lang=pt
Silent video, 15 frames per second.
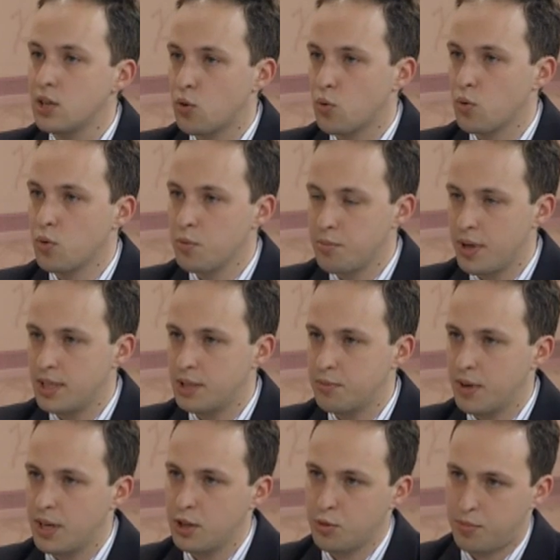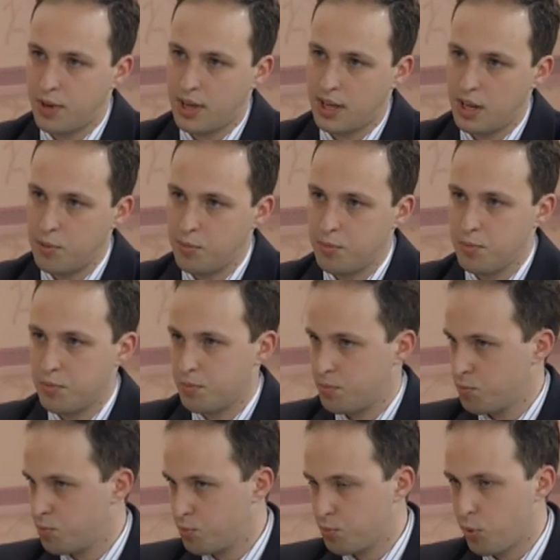algum impedimento para que ela
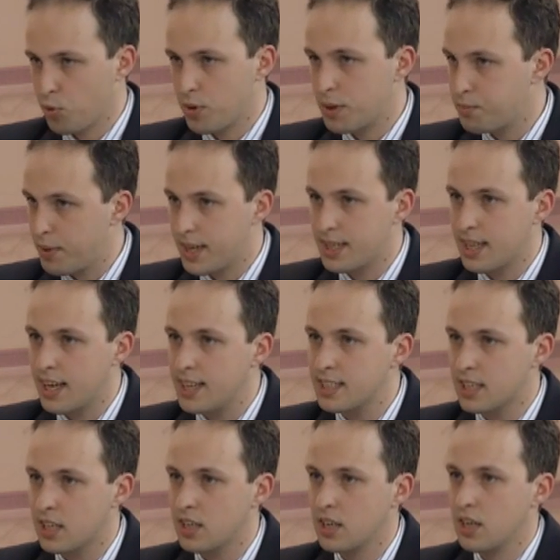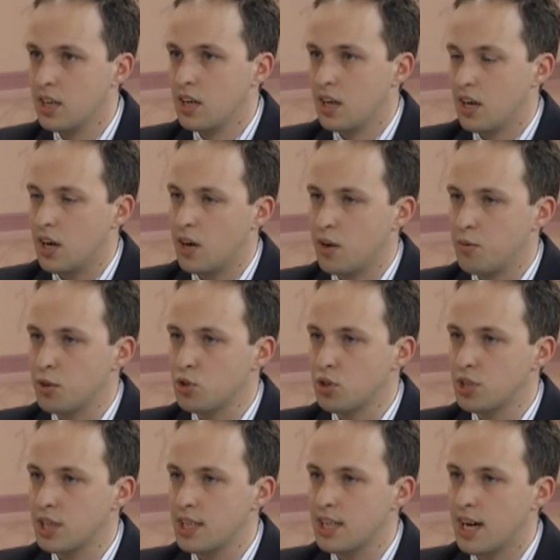pertença a uma
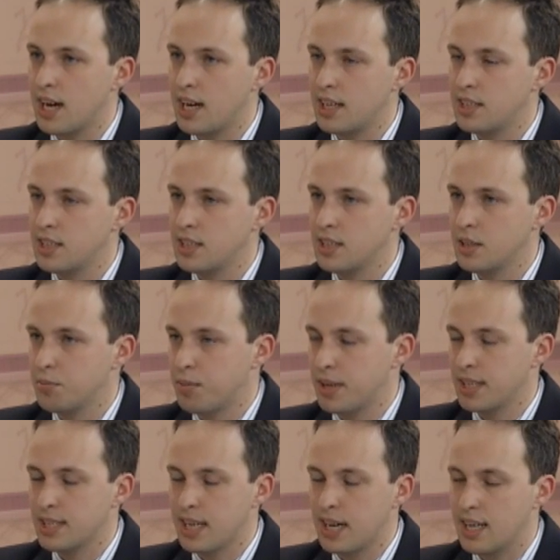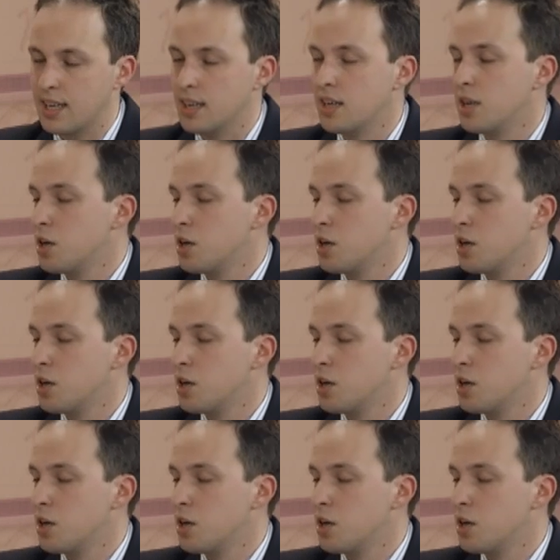sociedade empresária.